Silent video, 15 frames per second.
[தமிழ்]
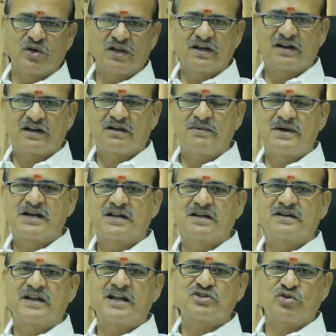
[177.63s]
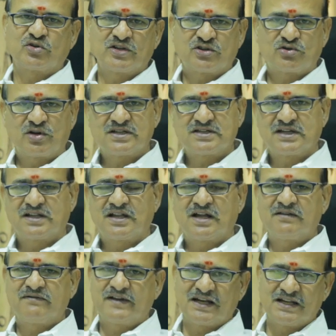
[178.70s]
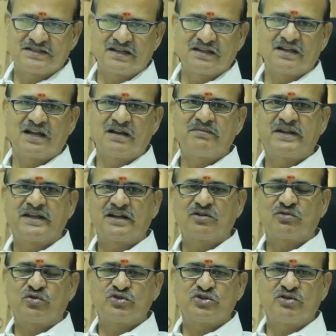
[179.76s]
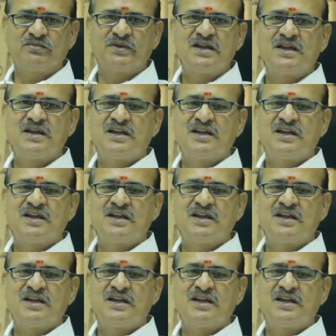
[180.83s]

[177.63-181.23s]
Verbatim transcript: தொழில் கிரகமாக இருக்கிறார் சொந்த தொழில் செய்தாலும் வேலை செய்தாலும் நீங்கள் கொஞ்சம்